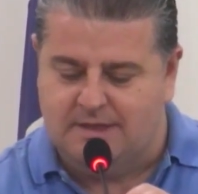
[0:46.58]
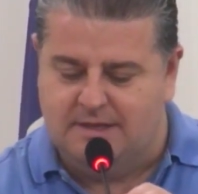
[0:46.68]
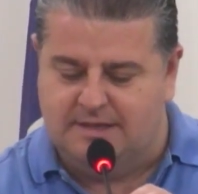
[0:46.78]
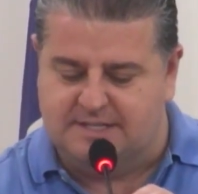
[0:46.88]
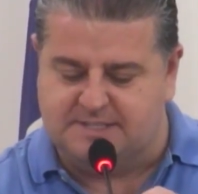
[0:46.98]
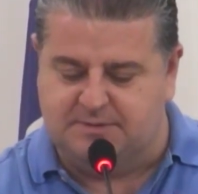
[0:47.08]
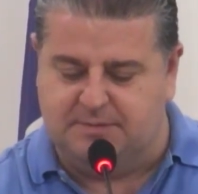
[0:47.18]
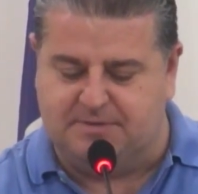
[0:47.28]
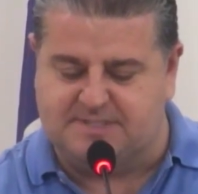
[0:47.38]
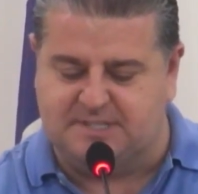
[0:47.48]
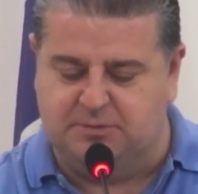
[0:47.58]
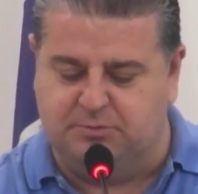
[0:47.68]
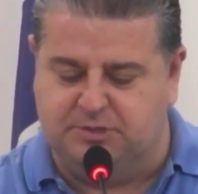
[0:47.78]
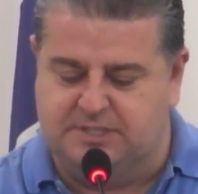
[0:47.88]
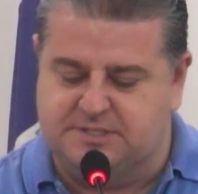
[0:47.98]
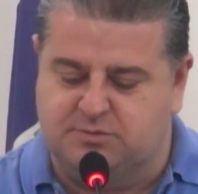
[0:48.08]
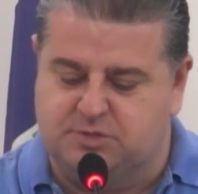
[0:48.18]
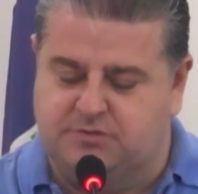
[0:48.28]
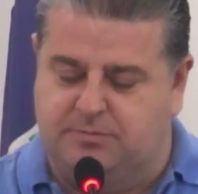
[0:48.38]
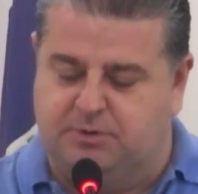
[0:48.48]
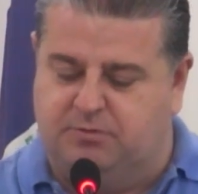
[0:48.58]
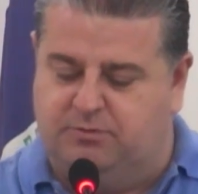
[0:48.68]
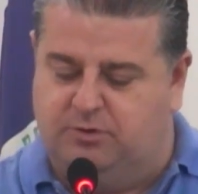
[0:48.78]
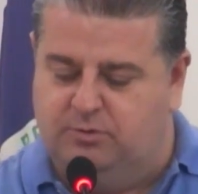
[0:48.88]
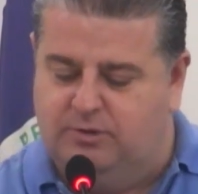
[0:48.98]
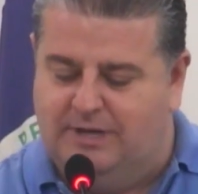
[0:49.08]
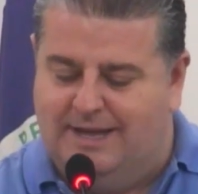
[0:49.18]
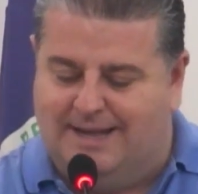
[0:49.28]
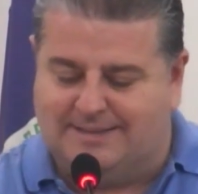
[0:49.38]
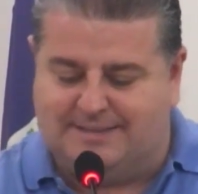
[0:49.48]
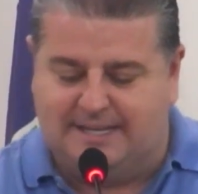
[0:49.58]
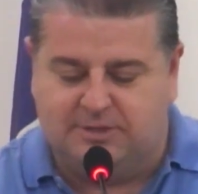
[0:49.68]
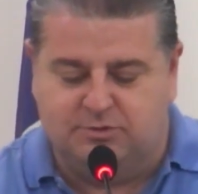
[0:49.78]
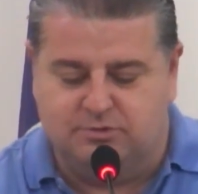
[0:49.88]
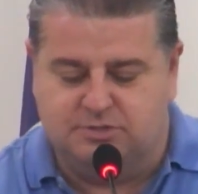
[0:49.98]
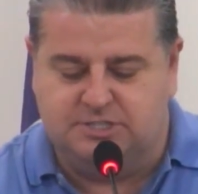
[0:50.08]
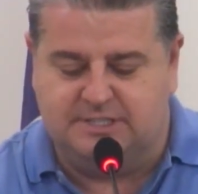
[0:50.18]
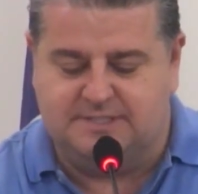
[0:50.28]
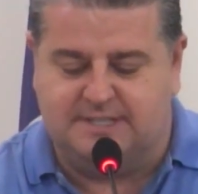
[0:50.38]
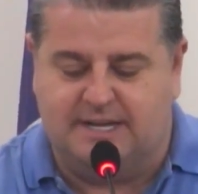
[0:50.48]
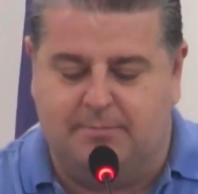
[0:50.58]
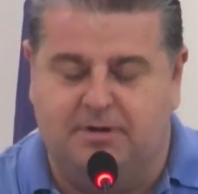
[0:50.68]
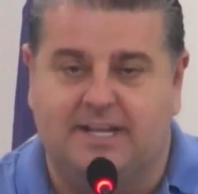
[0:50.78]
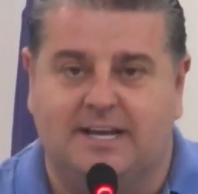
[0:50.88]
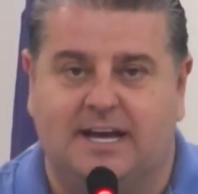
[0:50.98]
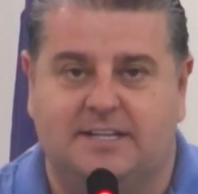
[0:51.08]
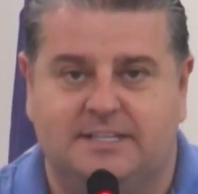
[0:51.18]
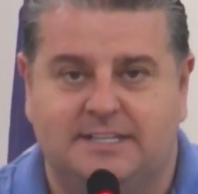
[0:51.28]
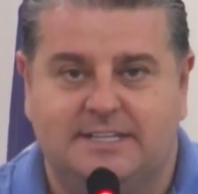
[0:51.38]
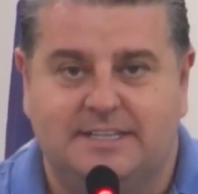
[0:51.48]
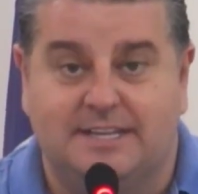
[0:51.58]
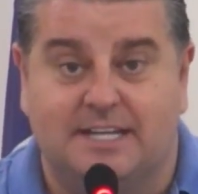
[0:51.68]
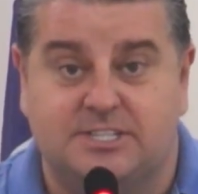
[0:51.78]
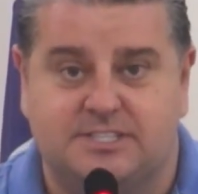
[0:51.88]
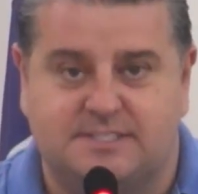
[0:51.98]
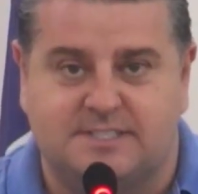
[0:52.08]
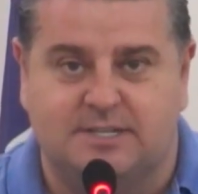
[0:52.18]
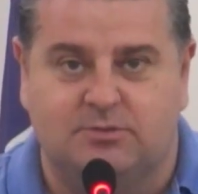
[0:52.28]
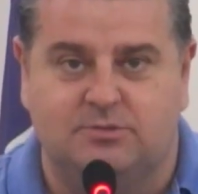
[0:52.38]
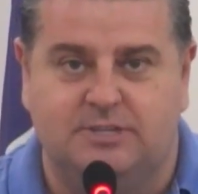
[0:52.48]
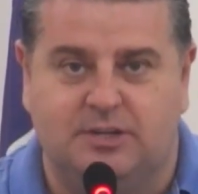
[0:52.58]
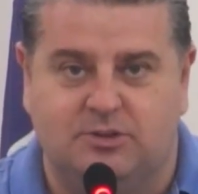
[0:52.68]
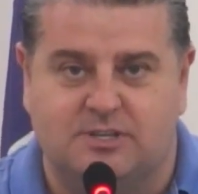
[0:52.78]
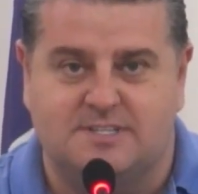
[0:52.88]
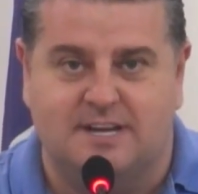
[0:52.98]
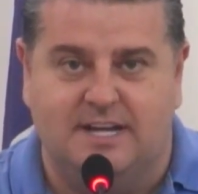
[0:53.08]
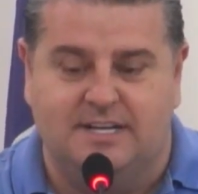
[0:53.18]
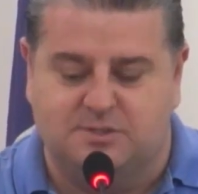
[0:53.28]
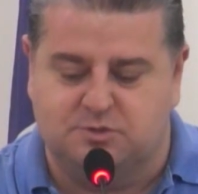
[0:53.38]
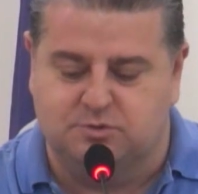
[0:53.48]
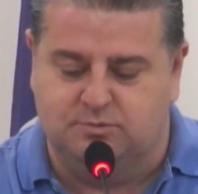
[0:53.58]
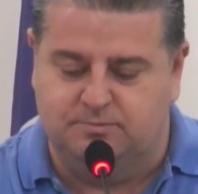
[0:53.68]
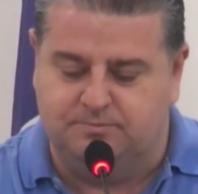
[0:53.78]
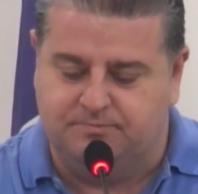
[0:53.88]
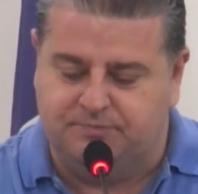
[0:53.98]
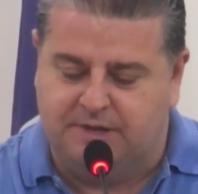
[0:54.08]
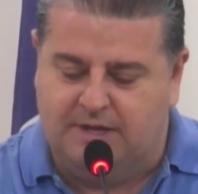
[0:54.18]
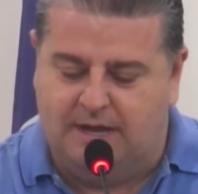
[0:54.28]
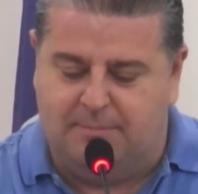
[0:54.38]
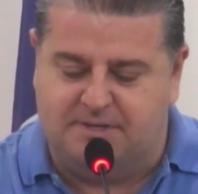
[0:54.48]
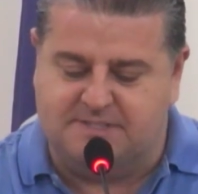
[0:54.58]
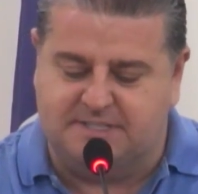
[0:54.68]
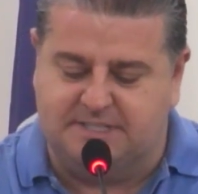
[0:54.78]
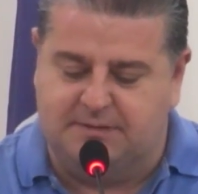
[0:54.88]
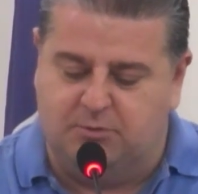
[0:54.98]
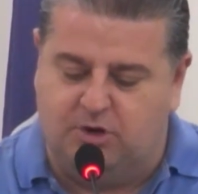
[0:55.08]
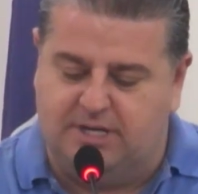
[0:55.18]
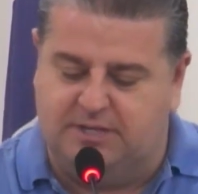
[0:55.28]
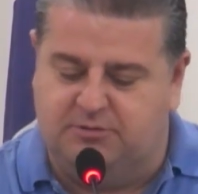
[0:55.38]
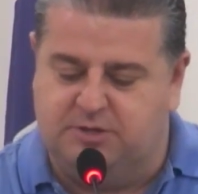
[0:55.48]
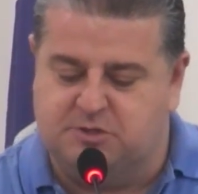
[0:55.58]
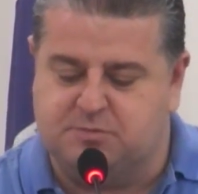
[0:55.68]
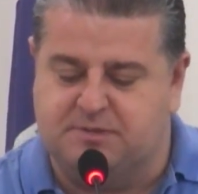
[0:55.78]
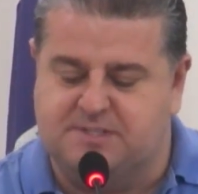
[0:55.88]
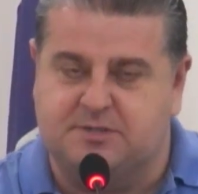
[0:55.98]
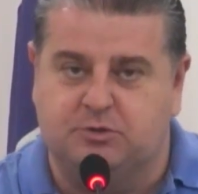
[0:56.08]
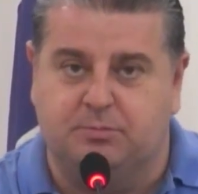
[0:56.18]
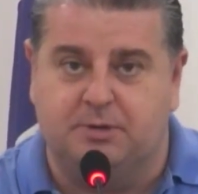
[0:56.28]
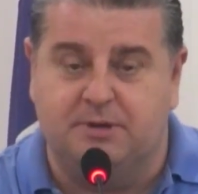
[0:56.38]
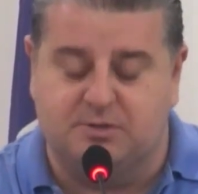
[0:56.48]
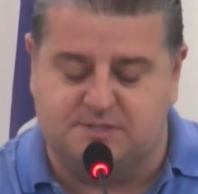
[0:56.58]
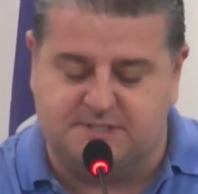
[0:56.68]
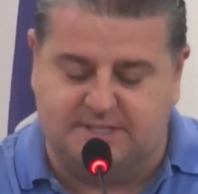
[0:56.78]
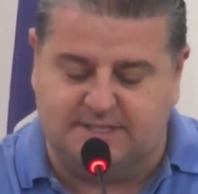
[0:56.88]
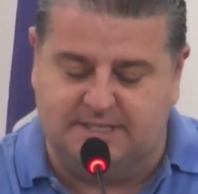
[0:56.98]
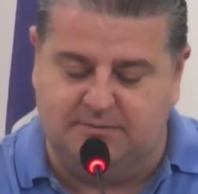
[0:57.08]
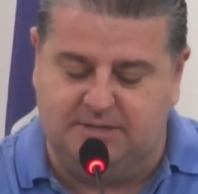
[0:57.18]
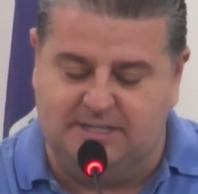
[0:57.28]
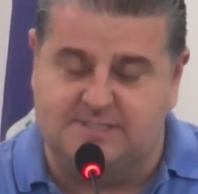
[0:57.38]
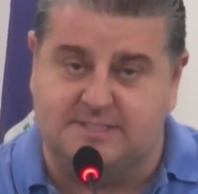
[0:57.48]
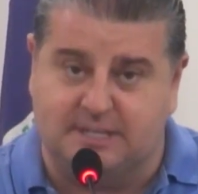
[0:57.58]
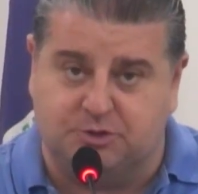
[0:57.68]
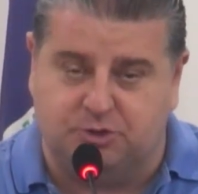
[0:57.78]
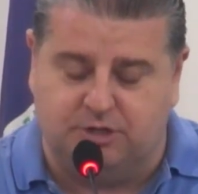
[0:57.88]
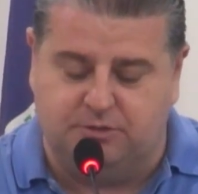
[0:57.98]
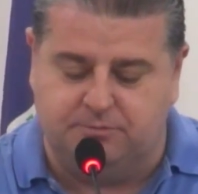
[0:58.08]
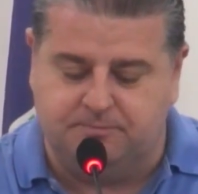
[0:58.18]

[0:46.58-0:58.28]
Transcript: Na semana passada, o Poder Executivo aprovou a tecnologia que será aplicada na gestão da nossa área azul. Apesar da demora devido à suspensão do primeiro certame licitatório,